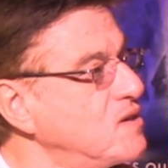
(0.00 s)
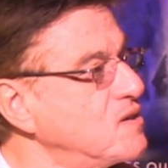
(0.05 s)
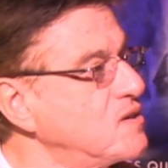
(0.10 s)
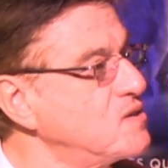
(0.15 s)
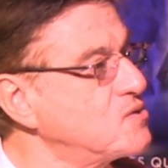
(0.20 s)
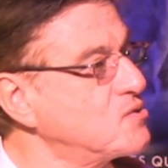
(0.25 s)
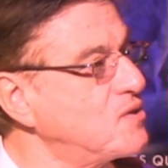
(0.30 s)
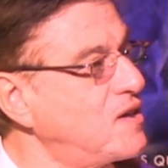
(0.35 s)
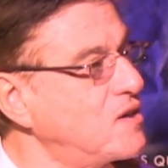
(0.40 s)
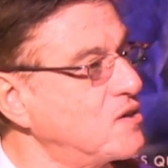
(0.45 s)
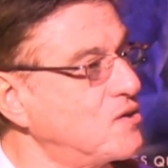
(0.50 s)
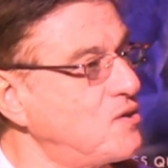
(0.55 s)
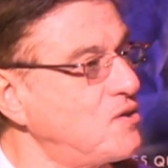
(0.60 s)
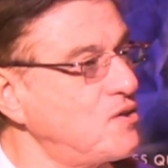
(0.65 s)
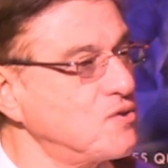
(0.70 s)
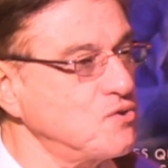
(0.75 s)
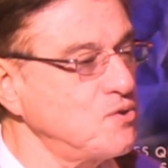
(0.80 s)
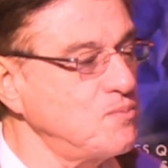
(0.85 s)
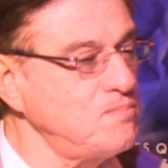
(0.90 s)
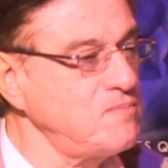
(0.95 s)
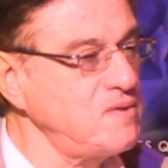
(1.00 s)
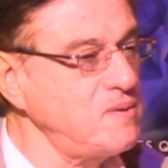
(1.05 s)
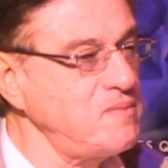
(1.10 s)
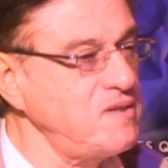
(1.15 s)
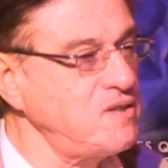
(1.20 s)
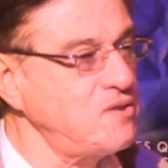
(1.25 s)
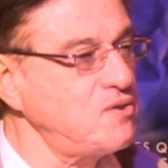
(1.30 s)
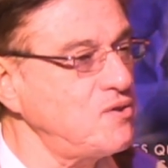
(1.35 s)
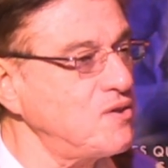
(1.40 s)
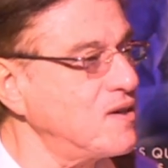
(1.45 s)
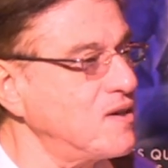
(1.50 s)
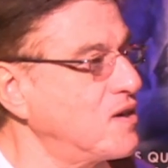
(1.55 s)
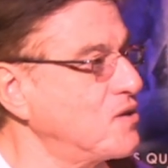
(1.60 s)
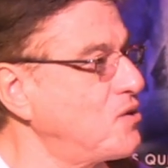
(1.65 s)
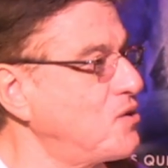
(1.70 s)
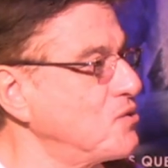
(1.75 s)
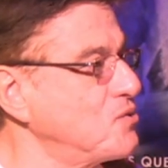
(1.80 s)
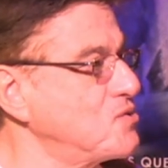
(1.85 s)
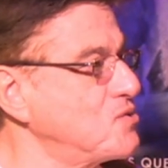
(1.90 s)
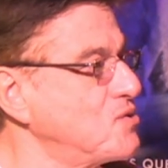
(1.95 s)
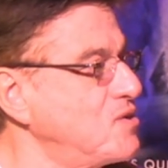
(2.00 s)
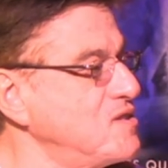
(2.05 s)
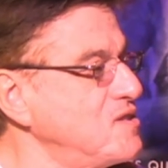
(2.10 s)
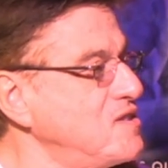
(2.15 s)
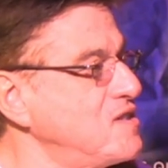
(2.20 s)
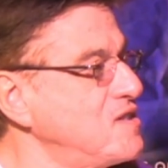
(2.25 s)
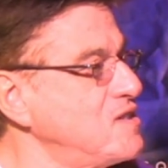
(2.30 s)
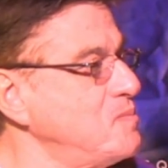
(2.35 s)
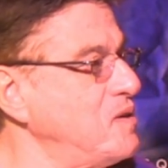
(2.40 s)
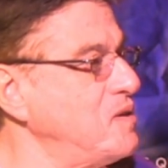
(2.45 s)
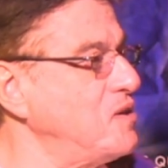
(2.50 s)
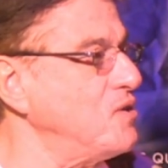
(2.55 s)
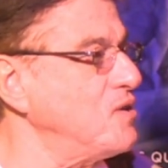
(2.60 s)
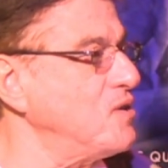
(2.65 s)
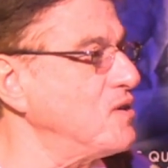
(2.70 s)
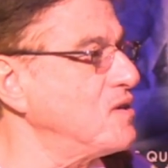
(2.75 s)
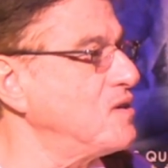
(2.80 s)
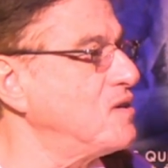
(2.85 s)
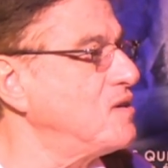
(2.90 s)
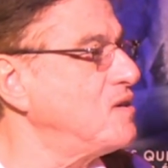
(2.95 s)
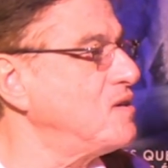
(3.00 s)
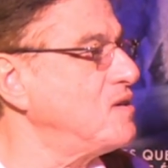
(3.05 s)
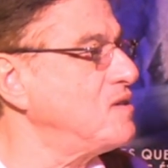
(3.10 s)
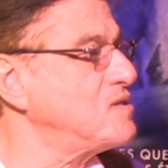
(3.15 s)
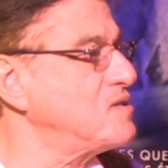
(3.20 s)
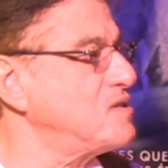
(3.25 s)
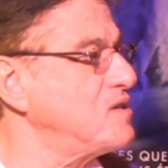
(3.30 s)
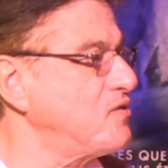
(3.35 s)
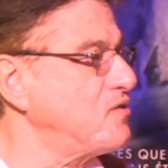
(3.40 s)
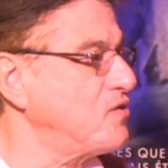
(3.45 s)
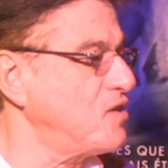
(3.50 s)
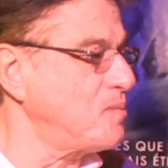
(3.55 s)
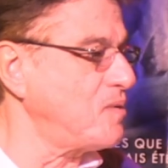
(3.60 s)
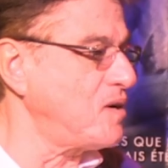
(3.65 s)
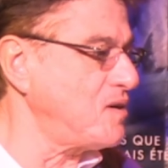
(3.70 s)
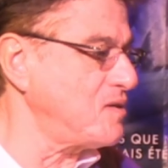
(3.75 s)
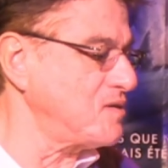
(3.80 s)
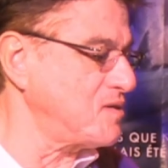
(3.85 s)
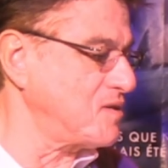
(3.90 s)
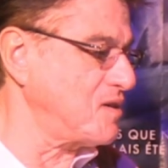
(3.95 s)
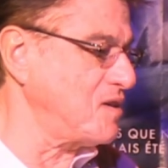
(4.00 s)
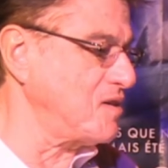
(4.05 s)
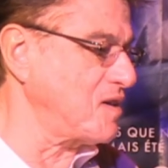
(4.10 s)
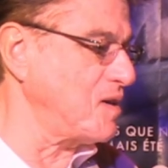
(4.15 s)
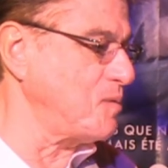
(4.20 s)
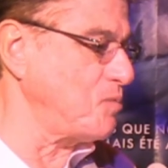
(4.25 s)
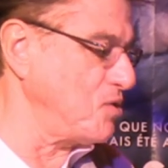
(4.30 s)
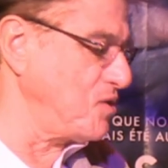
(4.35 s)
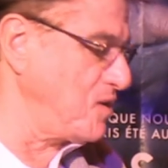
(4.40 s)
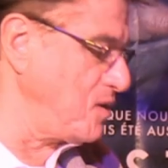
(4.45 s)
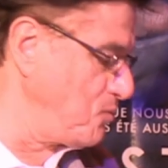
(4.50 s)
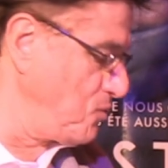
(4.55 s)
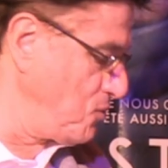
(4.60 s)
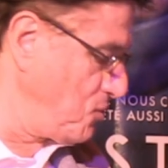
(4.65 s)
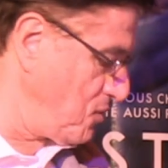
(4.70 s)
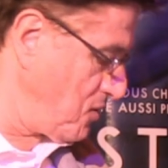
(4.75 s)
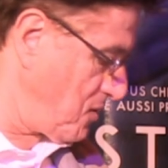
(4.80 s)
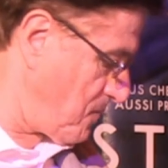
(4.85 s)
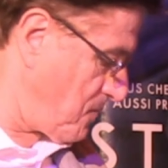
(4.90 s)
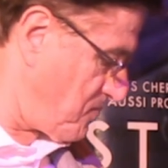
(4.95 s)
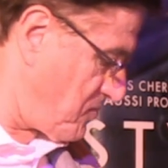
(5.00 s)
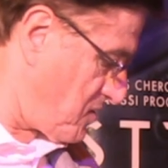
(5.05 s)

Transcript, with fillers: qui sont l'accord de mi mineur, l'accord de sol dièse mineur. C'est vraiment un très très beau début.